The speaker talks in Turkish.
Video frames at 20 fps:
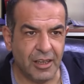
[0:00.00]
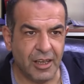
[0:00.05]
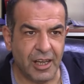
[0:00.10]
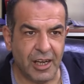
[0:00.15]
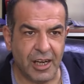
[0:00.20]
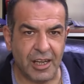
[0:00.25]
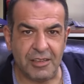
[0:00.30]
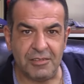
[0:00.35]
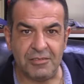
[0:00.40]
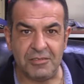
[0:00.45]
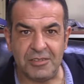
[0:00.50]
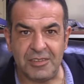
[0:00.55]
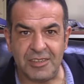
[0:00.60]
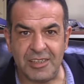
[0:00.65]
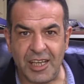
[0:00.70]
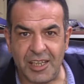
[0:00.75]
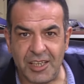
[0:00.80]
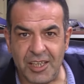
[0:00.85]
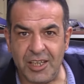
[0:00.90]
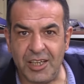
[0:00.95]
Hele
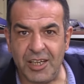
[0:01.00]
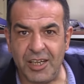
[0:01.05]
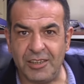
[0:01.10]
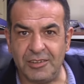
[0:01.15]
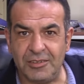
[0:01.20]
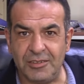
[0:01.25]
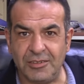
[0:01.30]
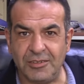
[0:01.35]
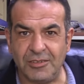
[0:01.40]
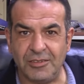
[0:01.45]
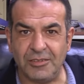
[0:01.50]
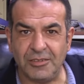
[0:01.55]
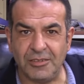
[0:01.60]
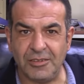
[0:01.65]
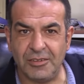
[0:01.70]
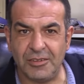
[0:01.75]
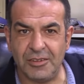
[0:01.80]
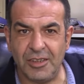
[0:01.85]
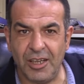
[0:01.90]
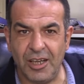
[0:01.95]
Zeki'nin
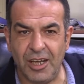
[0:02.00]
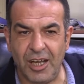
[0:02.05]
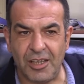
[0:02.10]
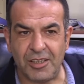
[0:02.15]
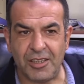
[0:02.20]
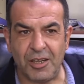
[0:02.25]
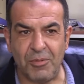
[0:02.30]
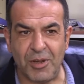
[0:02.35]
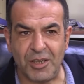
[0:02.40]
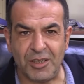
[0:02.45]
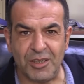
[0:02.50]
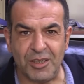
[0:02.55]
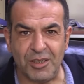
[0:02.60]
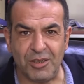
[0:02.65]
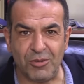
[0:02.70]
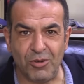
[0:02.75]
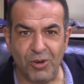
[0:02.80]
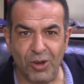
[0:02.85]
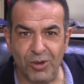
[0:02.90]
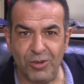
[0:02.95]

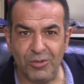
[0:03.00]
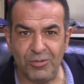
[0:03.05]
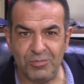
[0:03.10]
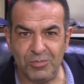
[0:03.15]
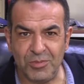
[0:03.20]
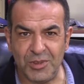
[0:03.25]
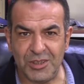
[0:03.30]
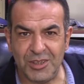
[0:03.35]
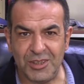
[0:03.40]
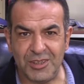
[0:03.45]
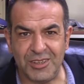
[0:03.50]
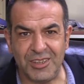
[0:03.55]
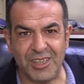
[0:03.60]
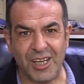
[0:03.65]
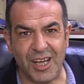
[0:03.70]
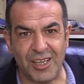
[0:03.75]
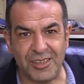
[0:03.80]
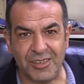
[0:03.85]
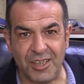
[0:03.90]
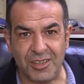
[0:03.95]
atamadığı gol bizi
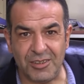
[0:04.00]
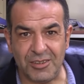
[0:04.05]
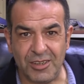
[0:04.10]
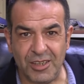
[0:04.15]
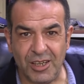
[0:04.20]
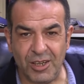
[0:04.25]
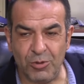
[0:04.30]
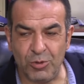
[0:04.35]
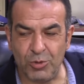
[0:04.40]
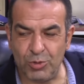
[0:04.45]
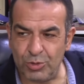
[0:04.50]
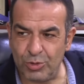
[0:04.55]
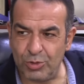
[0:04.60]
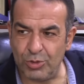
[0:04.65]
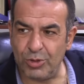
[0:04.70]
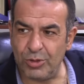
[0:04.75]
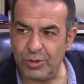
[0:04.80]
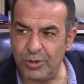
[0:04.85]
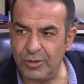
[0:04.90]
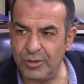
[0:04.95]
ziyadesiyle
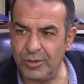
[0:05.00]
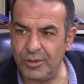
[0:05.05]
üzdü.